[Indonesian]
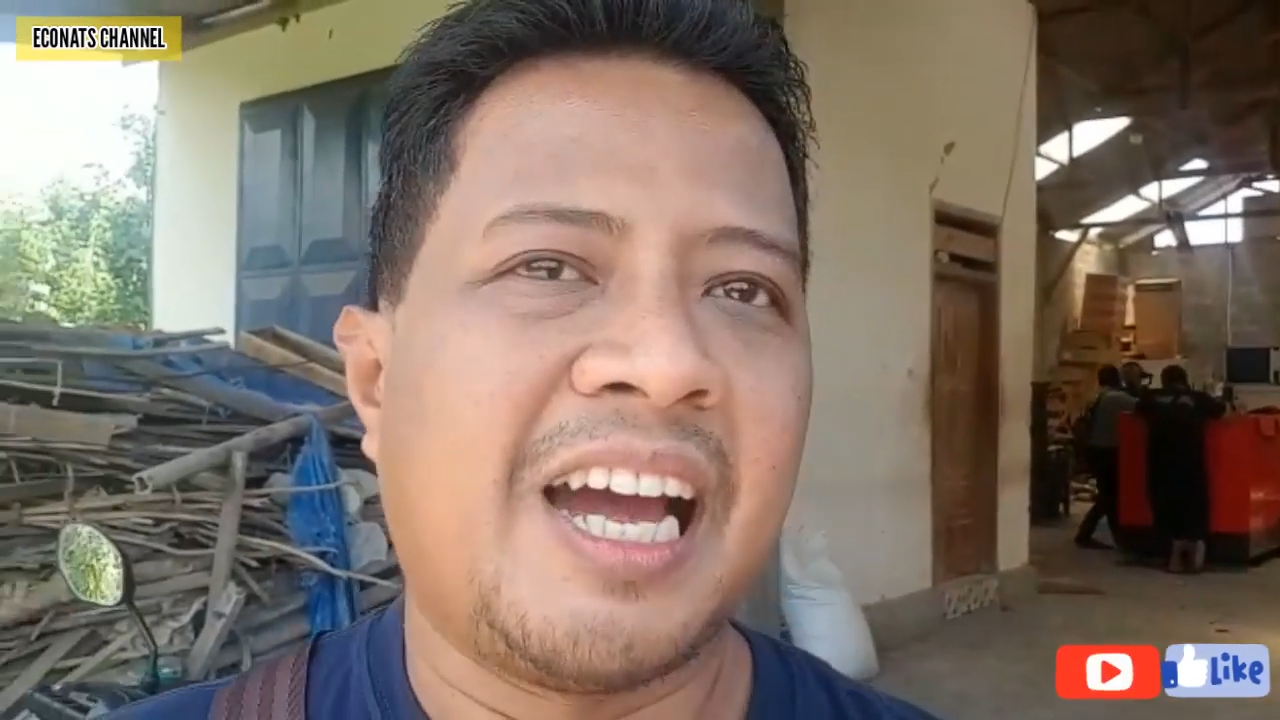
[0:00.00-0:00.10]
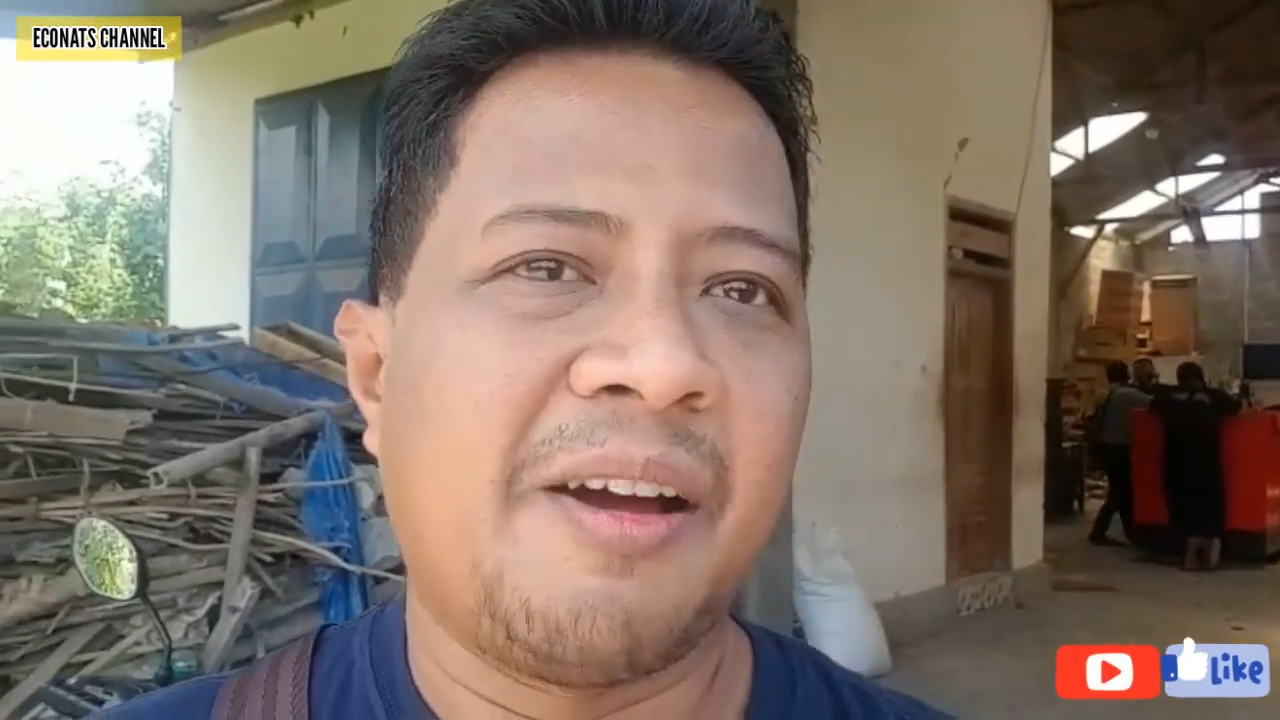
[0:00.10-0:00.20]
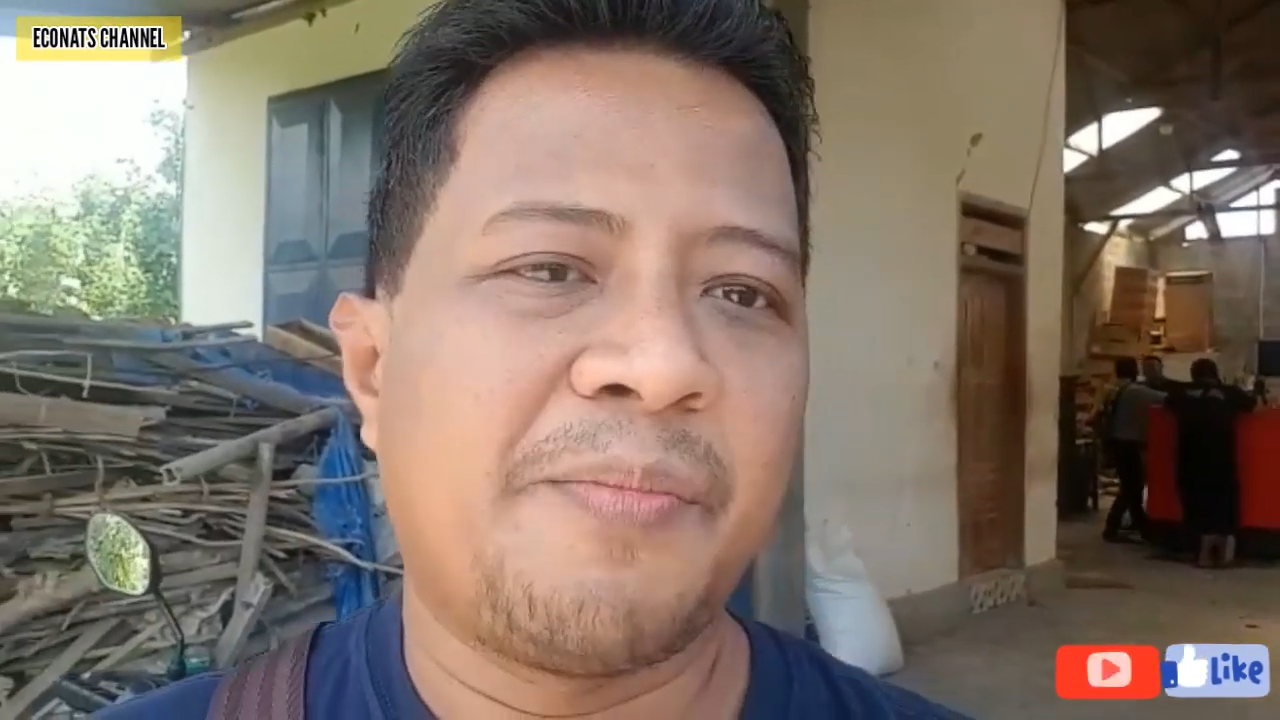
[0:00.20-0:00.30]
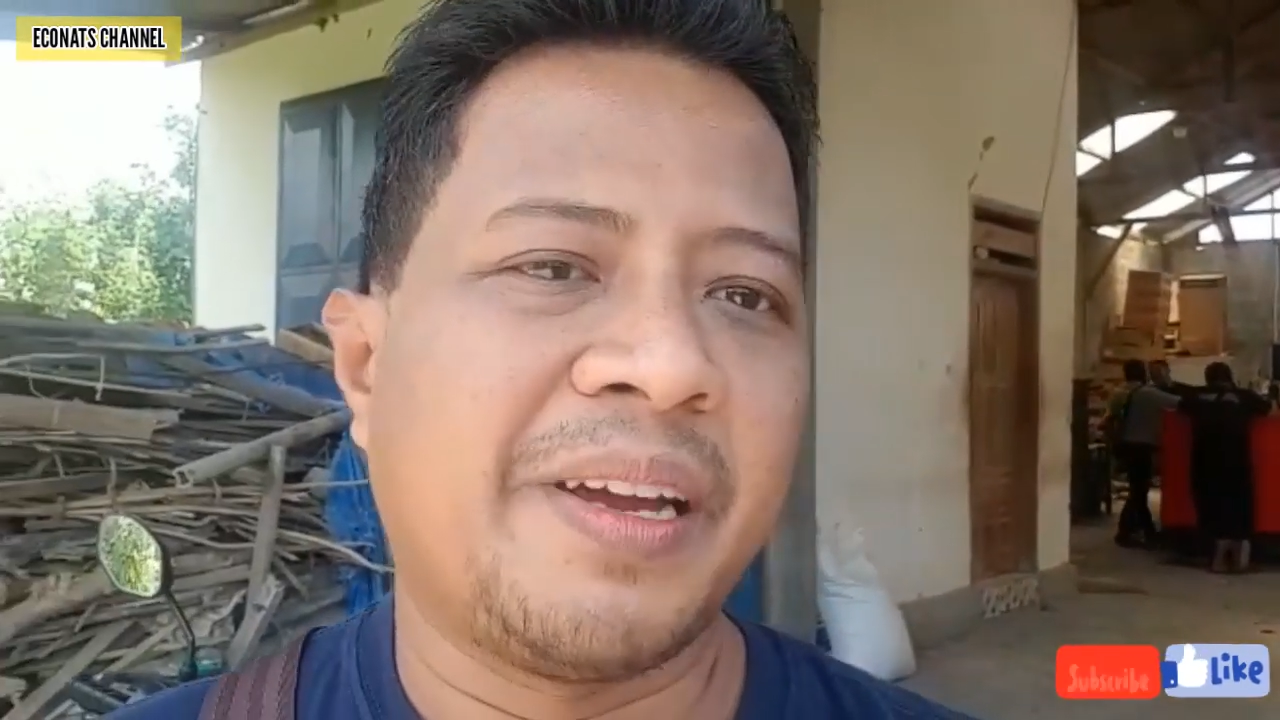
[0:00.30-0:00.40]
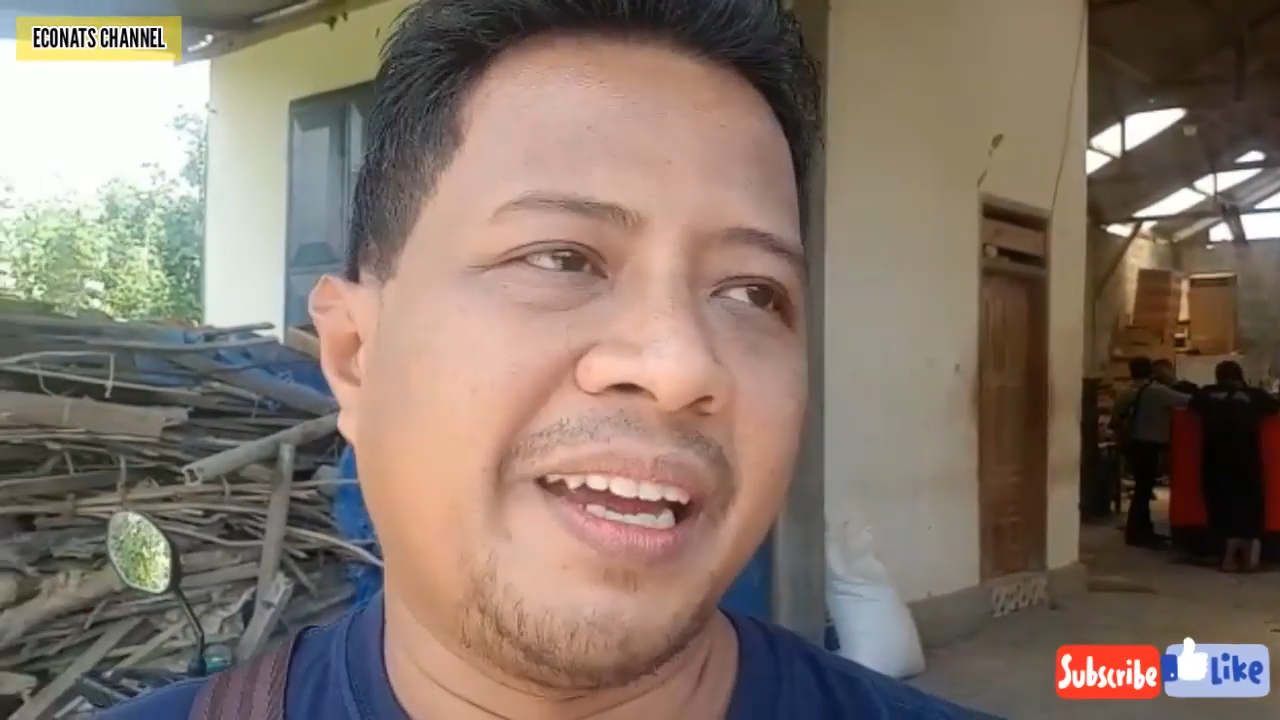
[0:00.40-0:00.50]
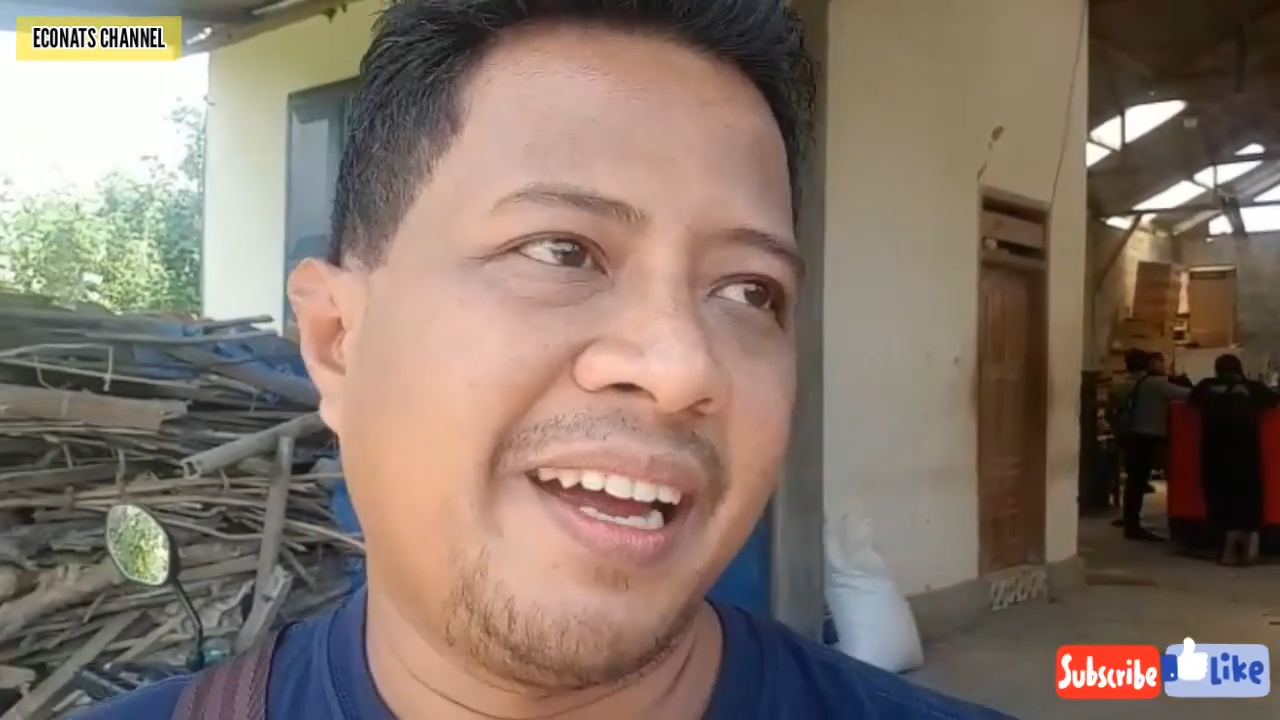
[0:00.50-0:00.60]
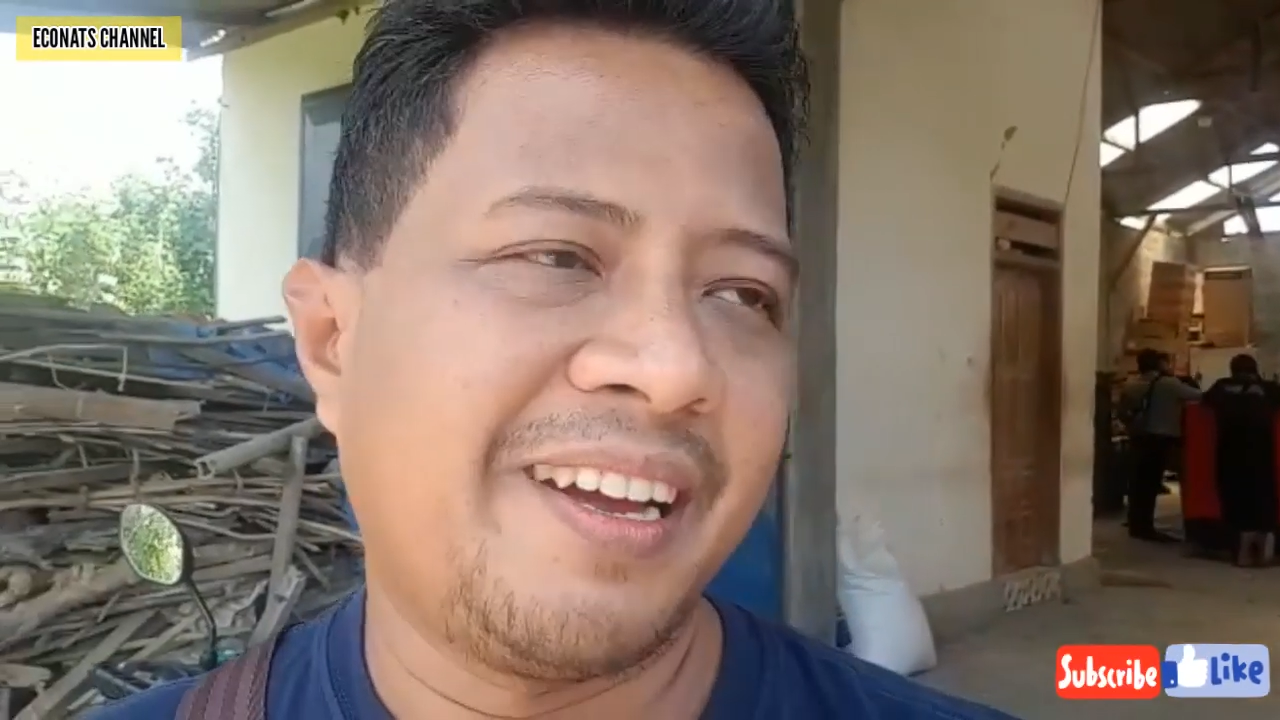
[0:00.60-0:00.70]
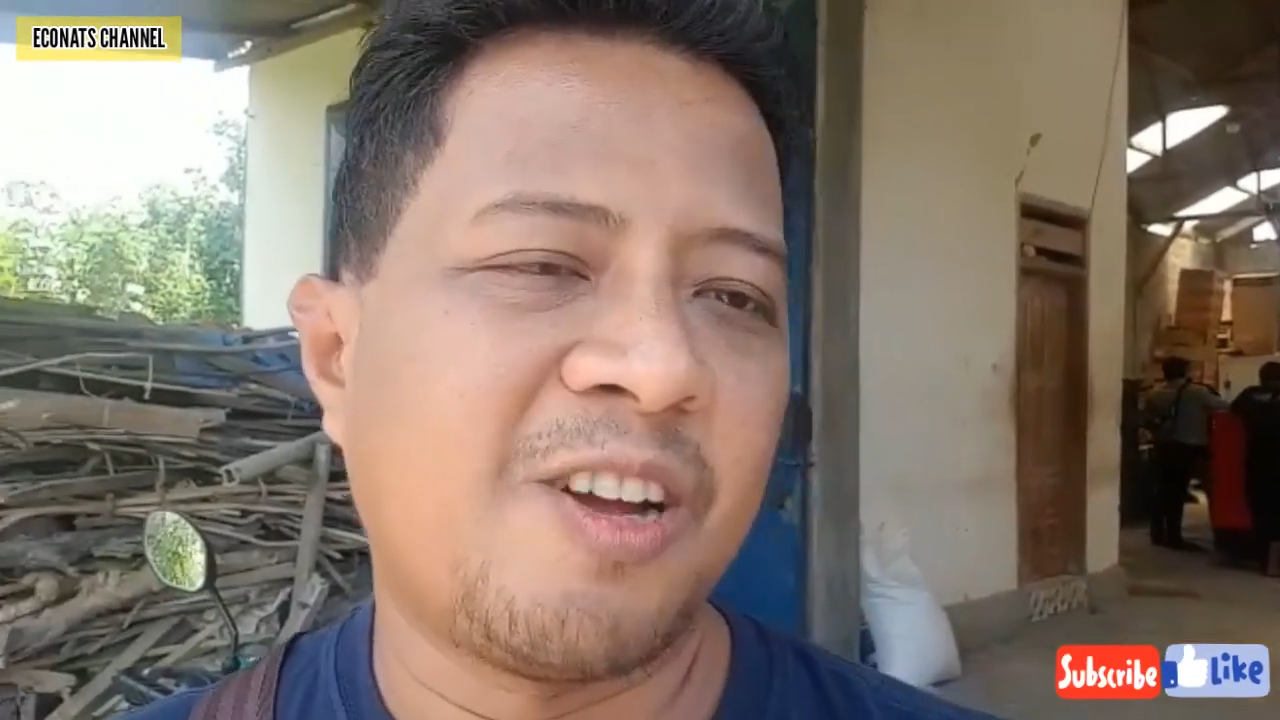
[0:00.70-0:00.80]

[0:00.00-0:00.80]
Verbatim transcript: apa ya